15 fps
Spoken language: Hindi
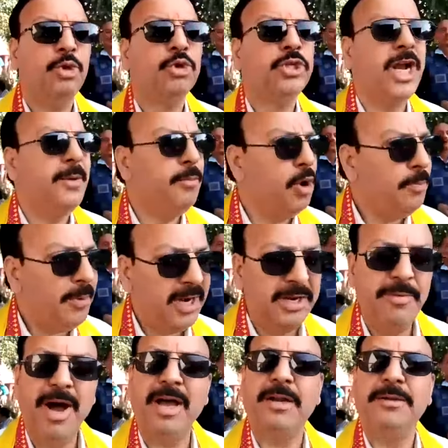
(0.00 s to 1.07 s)
दूसरा वो
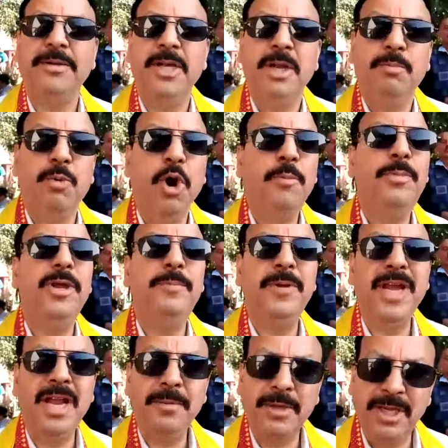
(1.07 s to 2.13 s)
परिवार वो
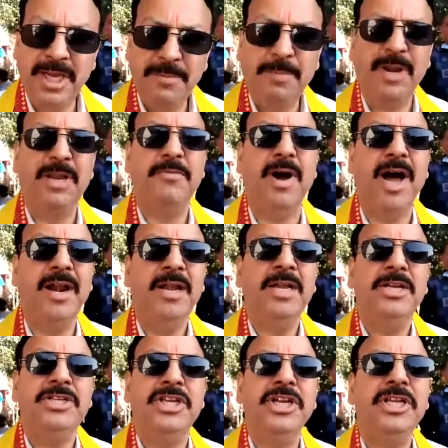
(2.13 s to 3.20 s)
बीपीएल गरीब परिवार